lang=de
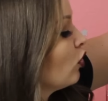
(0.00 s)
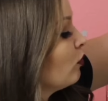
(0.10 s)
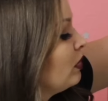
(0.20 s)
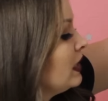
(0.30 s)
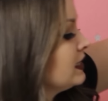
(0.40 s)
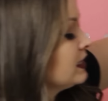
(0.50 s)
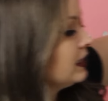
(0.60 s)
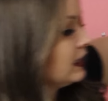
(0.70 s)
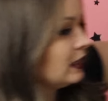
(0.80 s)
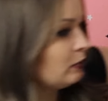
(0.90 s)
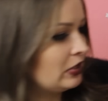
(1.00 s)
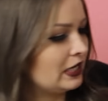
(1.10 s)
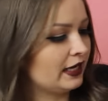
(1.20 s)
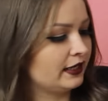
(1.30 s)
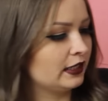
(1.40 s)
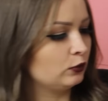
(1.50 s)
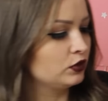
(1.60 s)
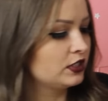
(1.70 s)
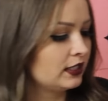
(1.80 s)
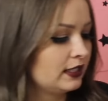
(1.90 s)
kompletten Lip Liner
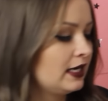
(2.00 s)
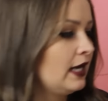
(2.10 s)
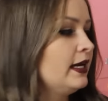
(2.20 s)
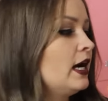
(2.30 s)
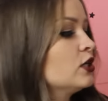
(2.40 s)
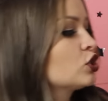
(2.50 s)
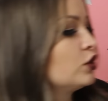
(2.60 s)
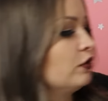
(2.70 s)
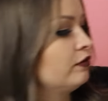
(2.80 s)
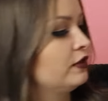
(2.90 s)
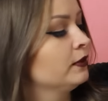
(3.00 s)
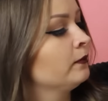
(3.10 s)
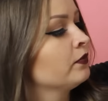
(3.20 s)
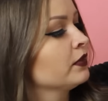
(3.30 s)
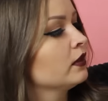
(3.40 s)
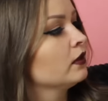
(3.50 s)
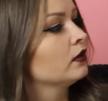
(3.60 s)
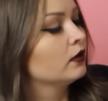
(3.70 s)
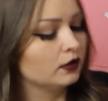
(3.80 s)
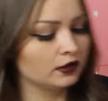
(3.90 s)
und Kajalstifte.
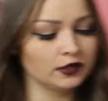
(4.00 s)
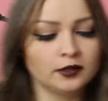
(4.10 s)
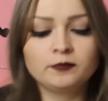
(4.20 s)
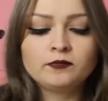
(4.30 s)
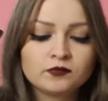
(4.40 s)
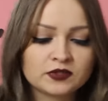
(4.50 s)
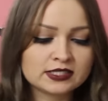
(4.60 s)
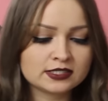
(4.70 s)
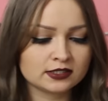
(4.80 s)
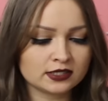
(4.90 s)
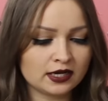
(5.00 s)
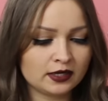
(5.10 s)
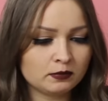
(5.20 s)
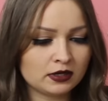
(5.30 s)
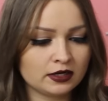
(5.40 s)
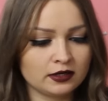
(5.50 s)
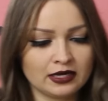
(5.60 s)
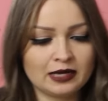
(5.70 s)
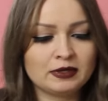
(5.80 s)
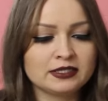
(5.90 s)
Ähm, das sind einmal,
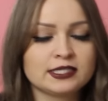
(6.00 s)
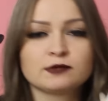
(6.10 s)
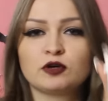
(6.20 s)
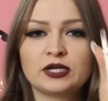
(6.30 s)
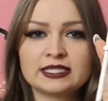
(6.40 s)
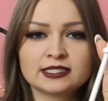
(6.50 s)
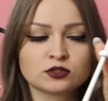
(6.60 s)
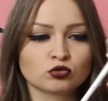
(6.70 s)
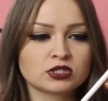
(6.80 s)
einmal ist hier von Essence so